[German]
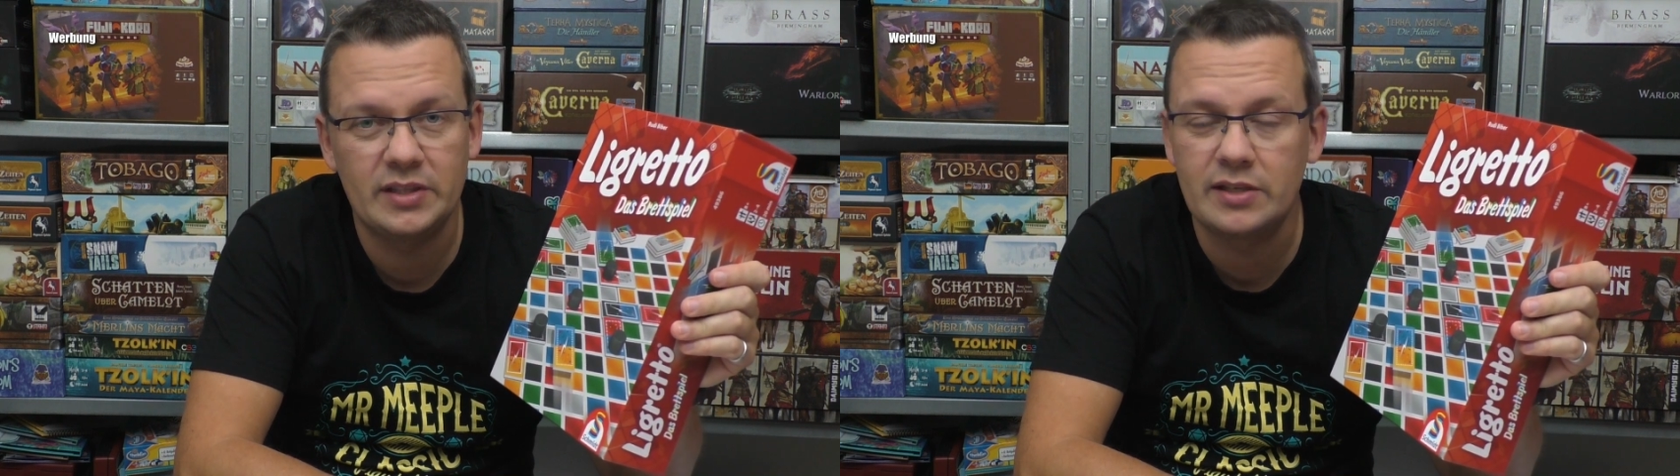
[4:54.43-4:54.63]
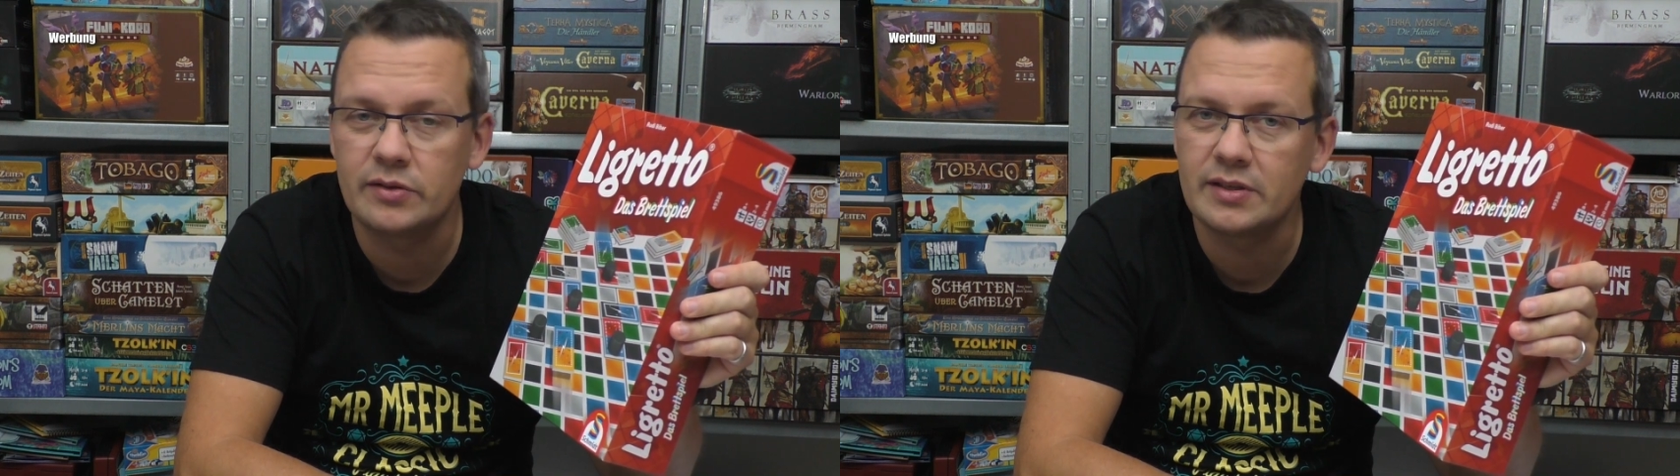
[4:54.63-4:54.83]

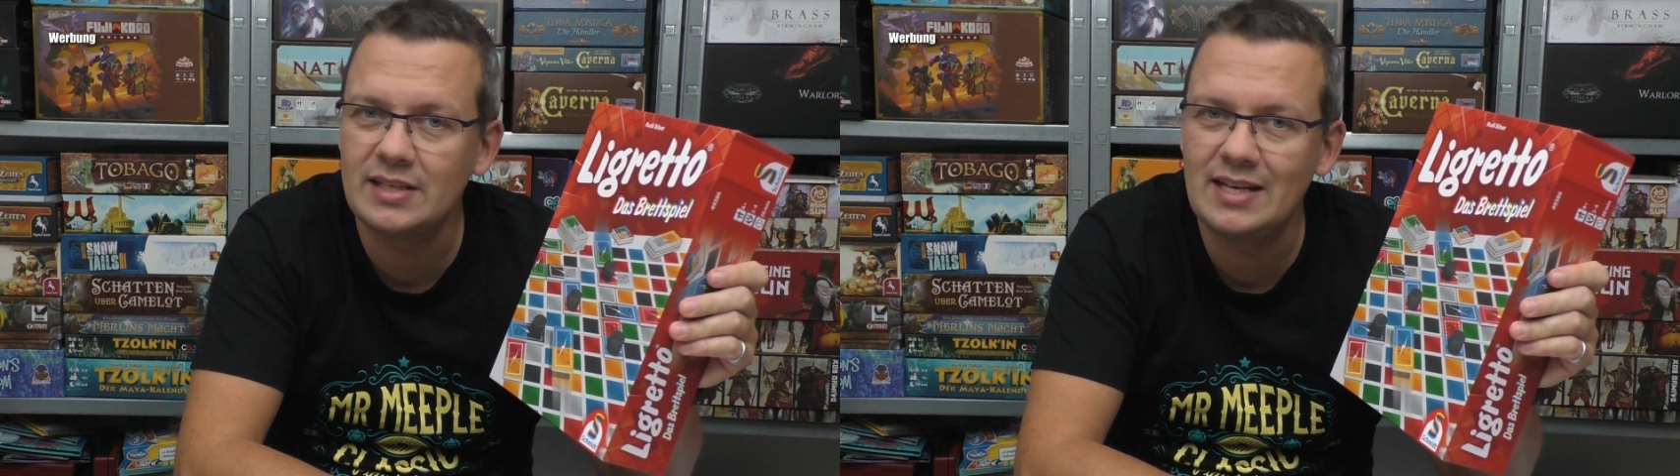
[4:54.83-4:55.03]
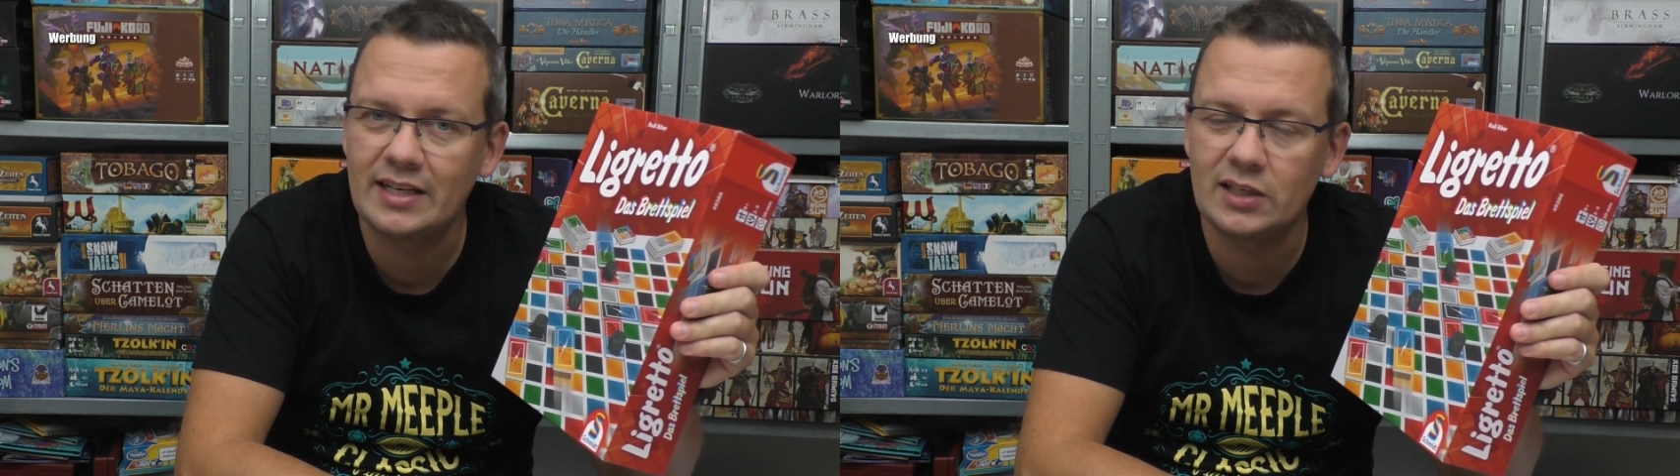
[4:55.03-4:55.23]

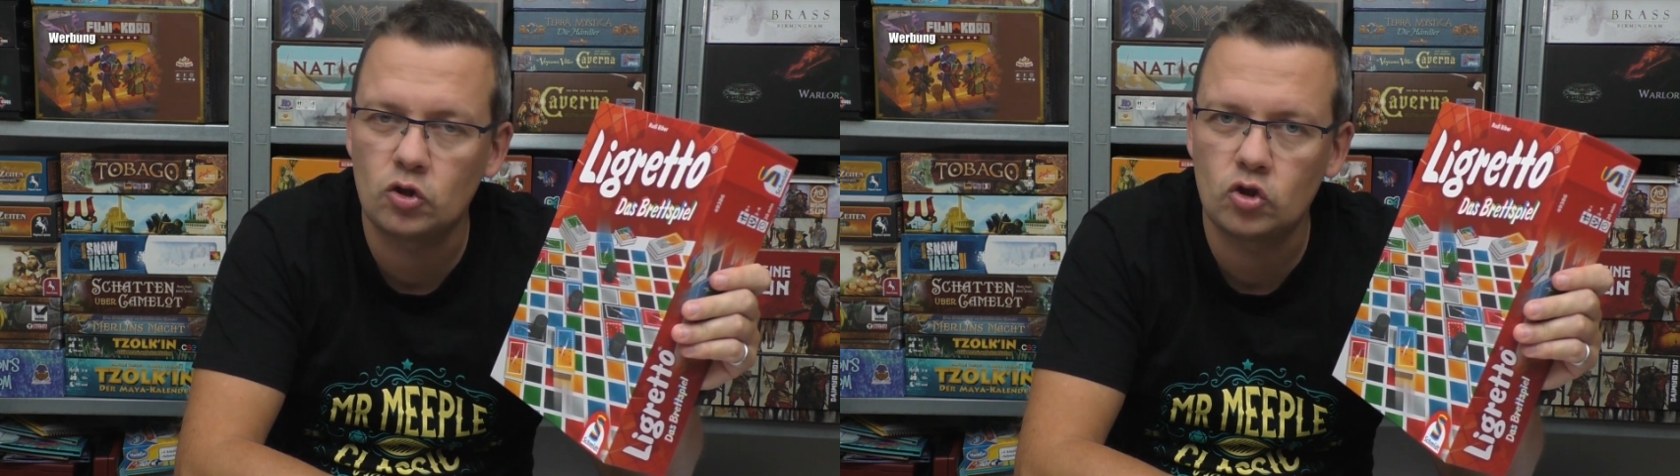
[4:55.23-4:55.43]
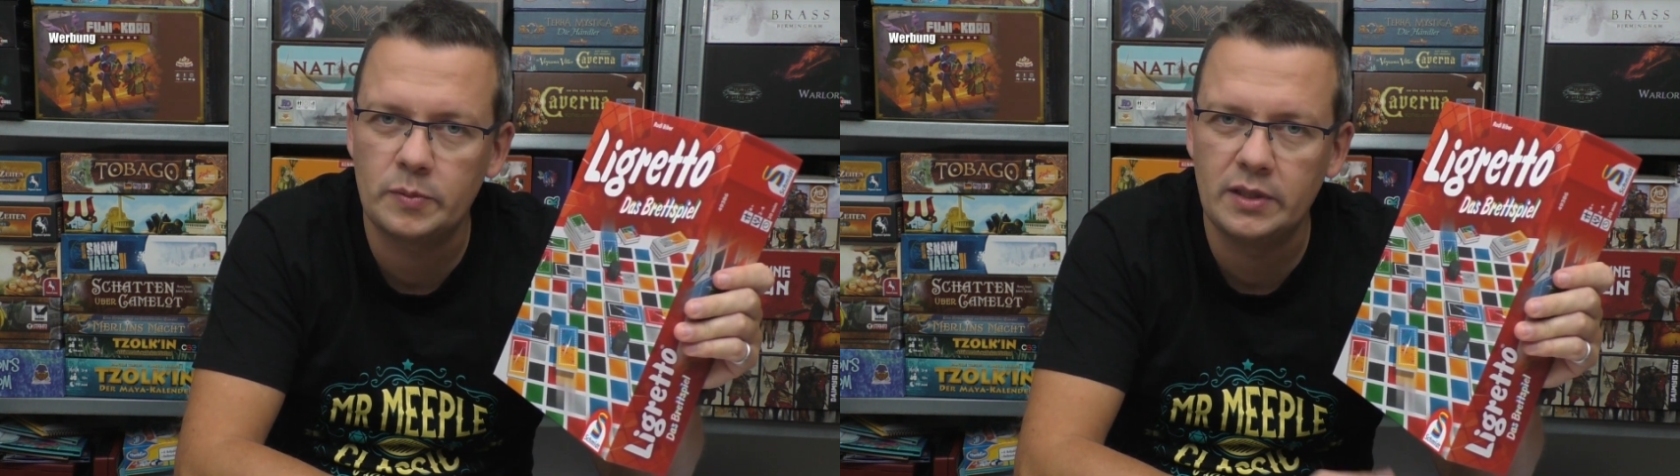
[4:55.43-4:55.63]
beziehungsweise
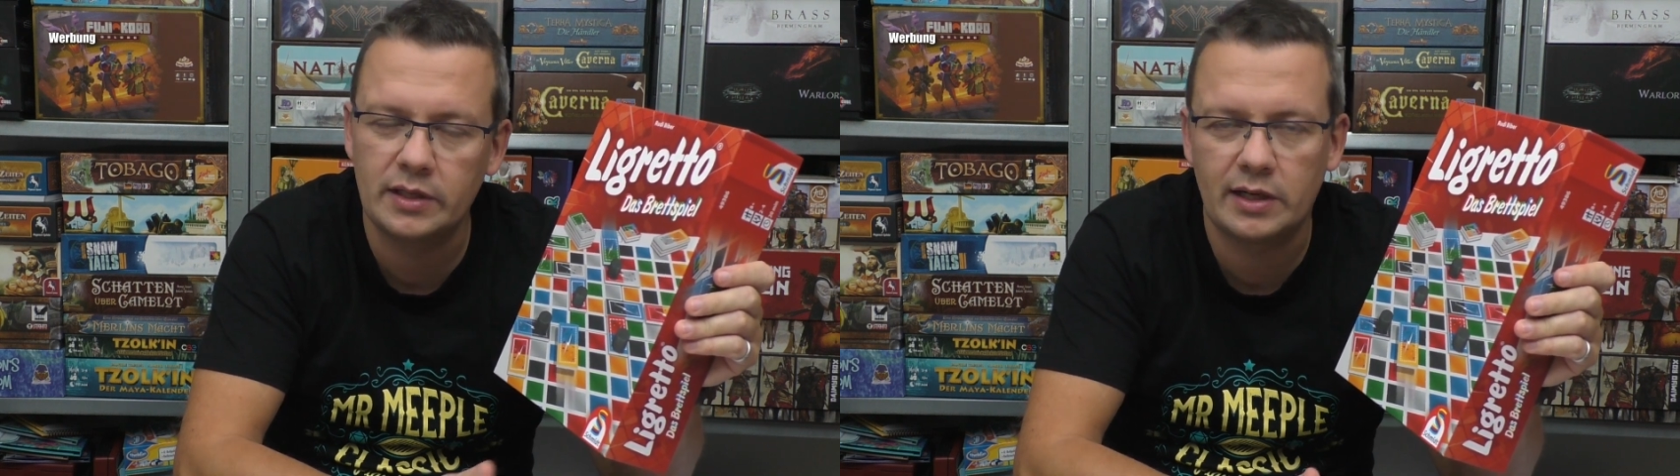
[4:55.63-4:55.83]
Ligretto spielen.